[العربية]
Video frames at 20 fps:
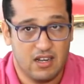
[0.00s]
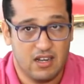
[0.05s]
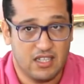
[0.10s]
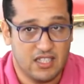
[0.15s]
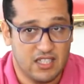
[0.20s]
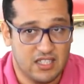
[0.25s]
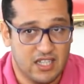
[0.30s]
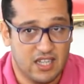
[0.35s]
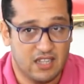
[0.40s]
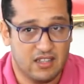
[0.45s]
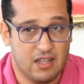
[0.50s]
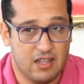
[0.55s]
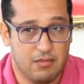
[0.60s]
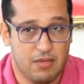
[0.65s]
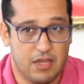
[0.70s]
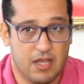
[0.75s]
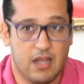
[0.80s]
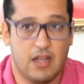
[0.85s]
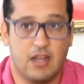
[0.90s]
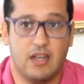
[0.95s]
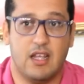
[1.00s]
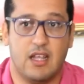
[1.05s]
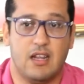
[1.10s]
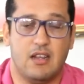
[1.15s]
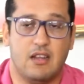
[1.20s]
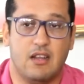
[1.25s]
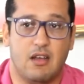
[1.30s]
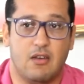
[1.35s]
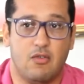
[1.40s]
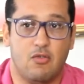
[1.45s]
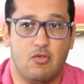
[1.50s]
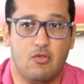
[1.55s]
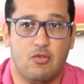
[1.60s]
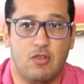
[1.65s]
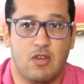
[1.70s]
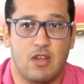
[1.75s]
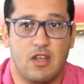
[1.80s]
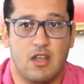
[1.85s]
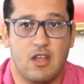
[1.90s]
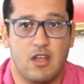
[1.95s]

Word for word: التي تحظى بها لأنه